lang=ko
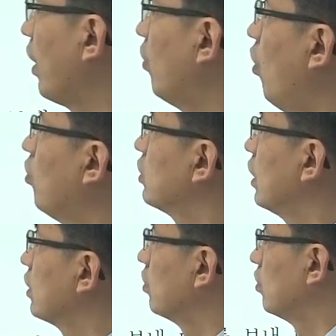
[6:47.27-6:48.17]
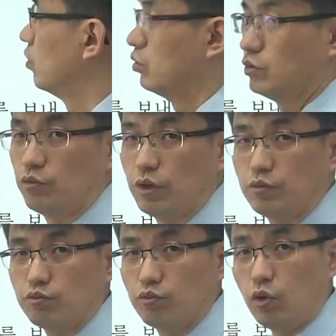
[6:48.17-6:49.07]
어 허그가 이거 왜
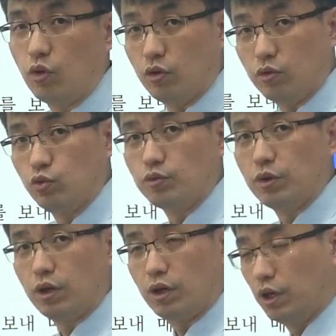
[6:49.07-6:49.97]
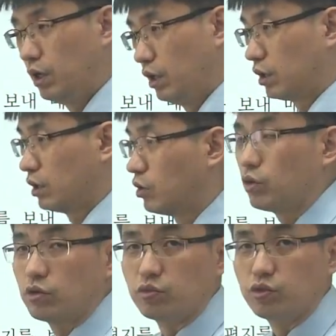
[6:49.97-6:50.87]
뭐 요즘에
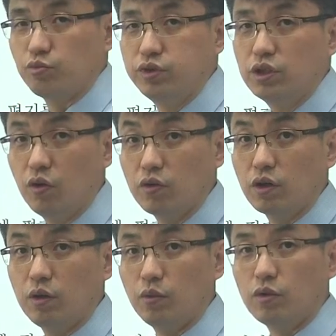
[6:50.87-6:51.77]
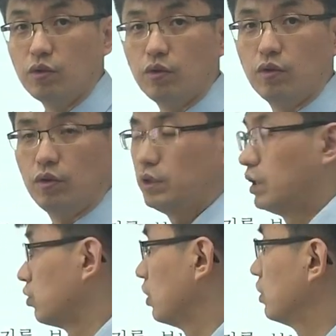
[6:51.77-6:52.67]
길거리에서 무슨 프리허그인가 뭐 그런 거
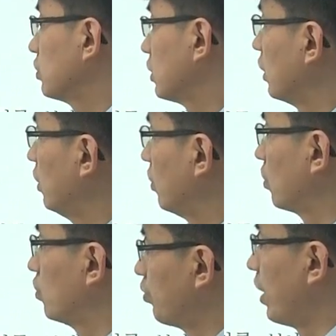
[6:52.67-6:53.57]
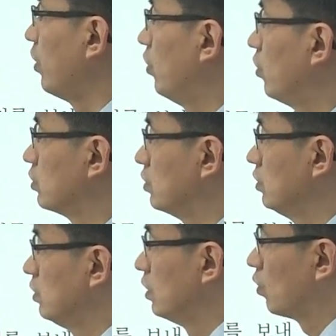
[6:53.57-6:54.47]
예전에 했었잖아요. 배어
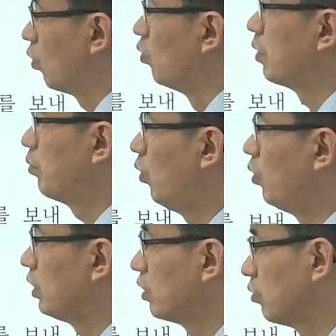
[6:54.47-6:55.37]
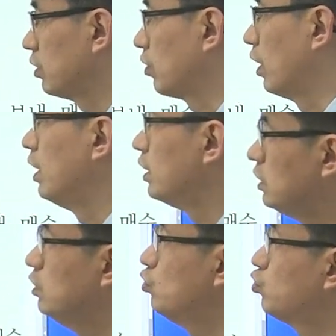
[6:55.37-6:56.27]
허그, 고매포이라고 하더라.
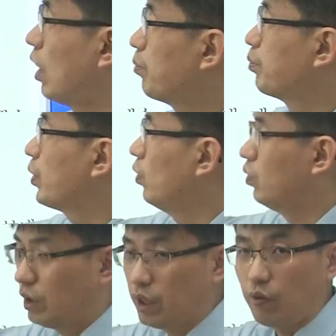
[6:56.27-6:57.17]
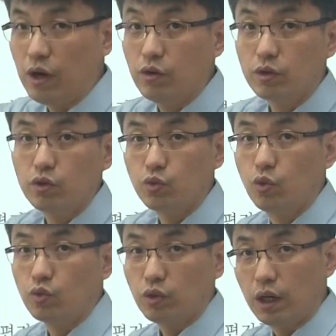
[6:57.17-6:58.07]
인수 합병에 관련된
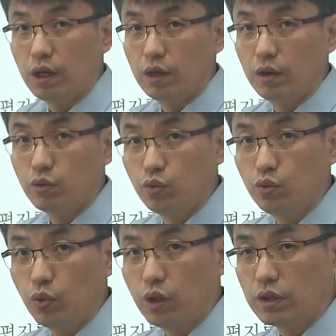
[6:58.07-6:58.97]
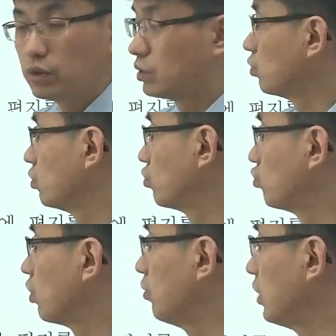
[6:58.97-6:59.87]
용어구나. 아, 요게
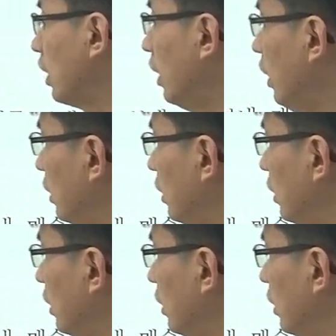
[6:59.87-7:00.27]
중요합니다.